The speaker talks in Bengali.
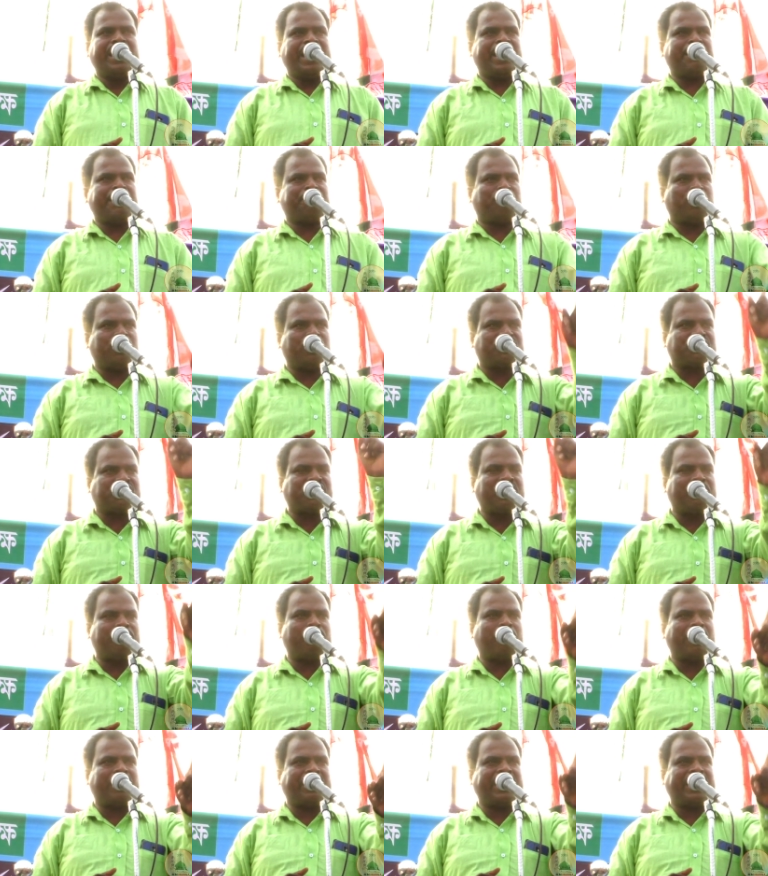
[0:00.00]
এই
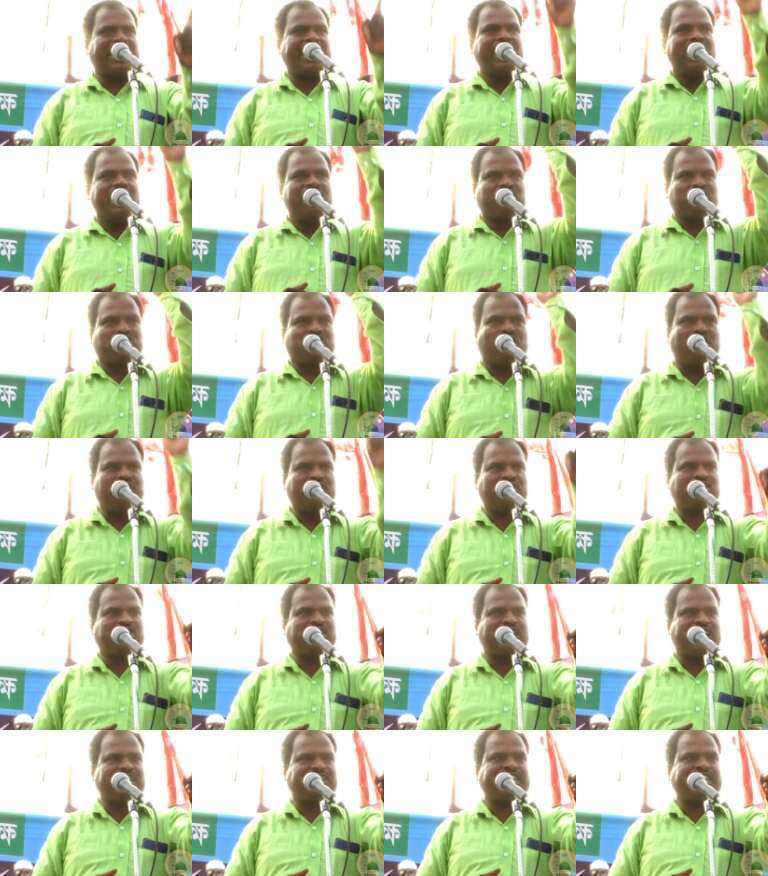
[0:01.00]
পশ্চিমবঙ্গে
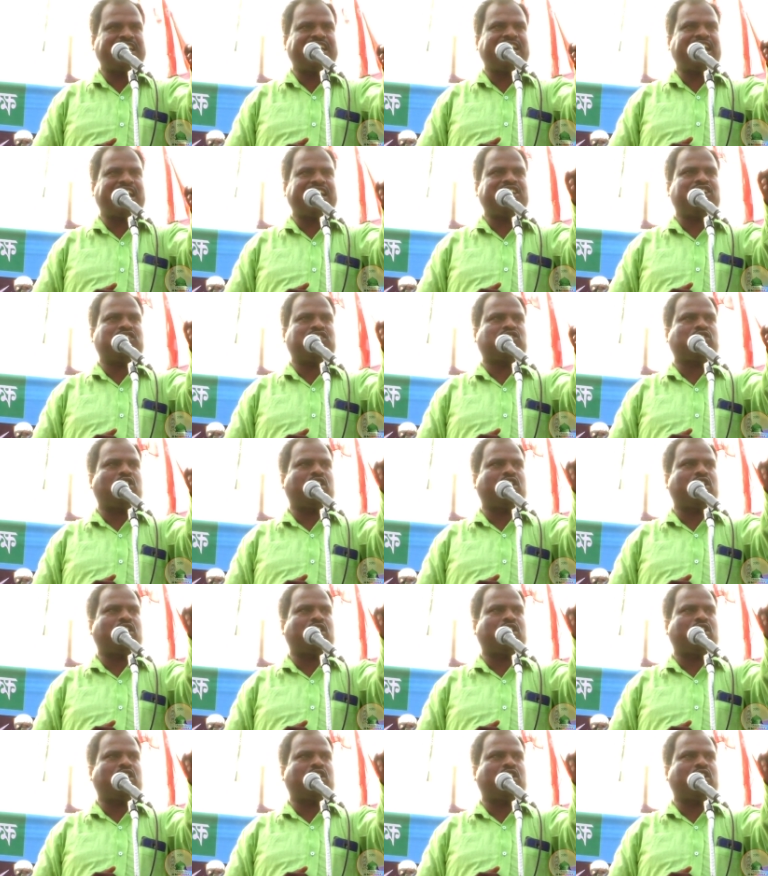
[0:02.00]
সন্ত্রাসের রাজত্ব